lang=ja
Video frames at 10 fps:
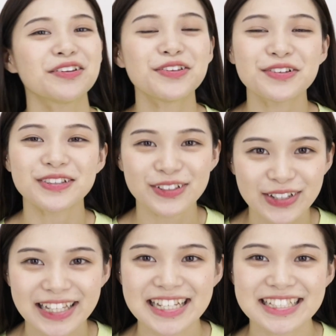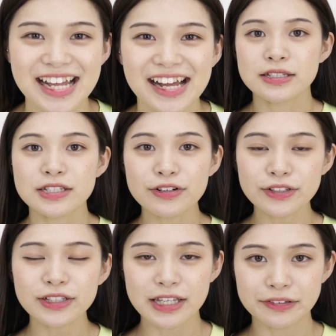という動画でしたその
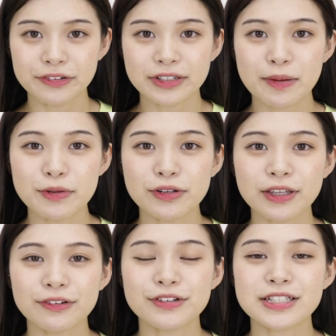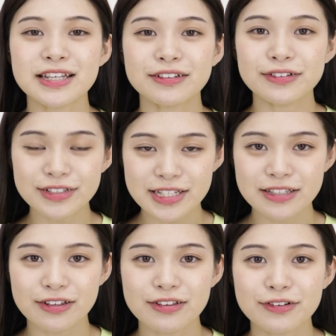時の髪の毛を教えてほし
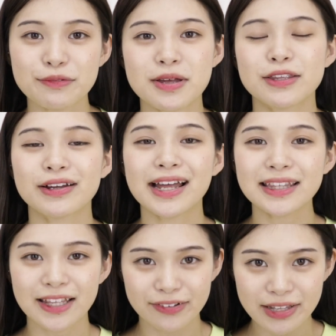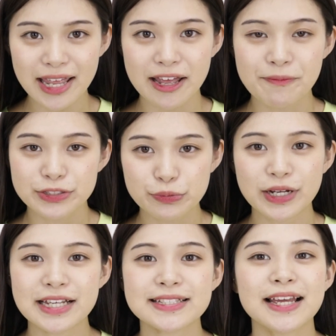いというコメントがあったので紹
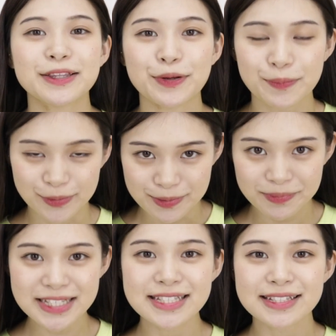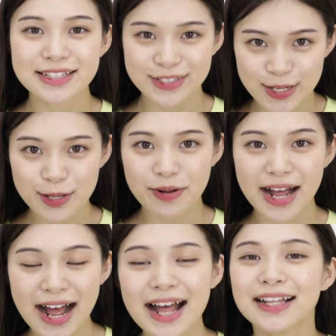介したいと思いますそれで
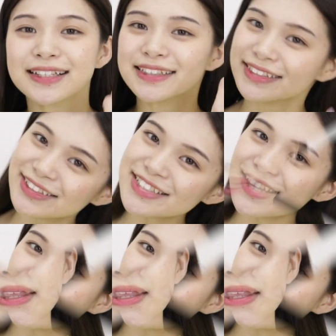はどうぞ